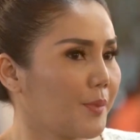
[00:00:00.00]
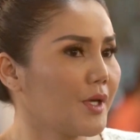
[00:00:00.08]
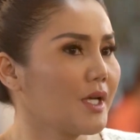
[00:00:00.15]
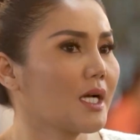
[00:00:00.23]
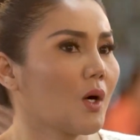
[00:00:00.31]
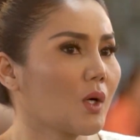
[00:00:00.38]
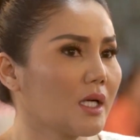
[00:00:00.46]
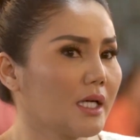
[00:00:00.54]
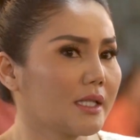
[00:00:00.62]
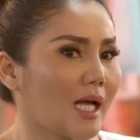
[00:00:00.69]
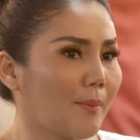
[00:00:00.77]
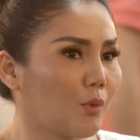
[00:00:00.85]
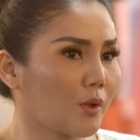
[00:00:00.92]
พี่เขาก็เล
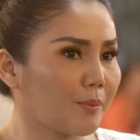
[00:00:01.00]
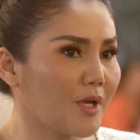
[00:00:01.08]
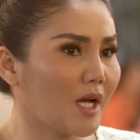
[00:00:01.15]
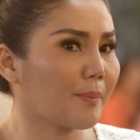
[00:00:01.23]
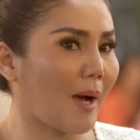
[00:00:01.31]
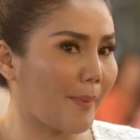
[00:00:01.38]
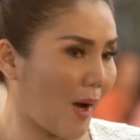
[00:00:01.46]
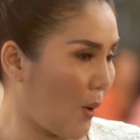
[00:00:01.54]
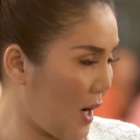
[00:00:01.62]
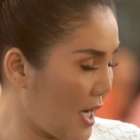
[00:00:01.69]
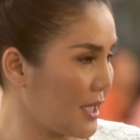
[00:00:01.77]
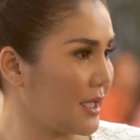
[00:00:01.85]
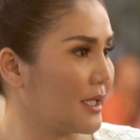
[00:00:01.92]
ยทำรถเมี่ยงปลาเผา
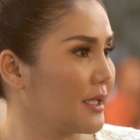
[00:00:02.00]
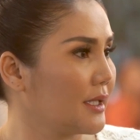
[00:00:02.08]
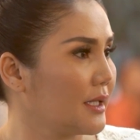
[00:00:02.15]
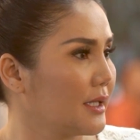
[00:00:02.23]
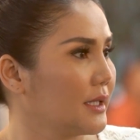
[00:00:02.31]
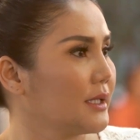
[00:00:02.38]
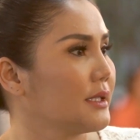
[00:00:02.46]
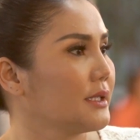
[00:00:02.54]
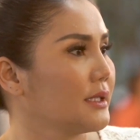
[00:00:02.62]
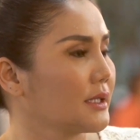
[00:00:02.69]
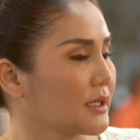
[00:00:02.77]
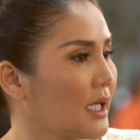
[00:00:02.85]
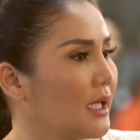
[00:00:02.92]
ให้ ครับผม
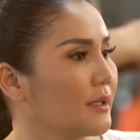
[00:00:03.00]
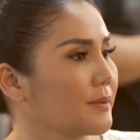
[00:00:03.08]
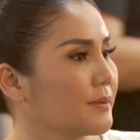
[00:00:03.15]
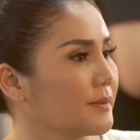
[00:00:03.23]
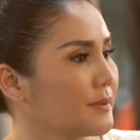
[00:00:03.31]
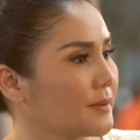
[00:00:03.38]
แล้วทำไมถึงมีควา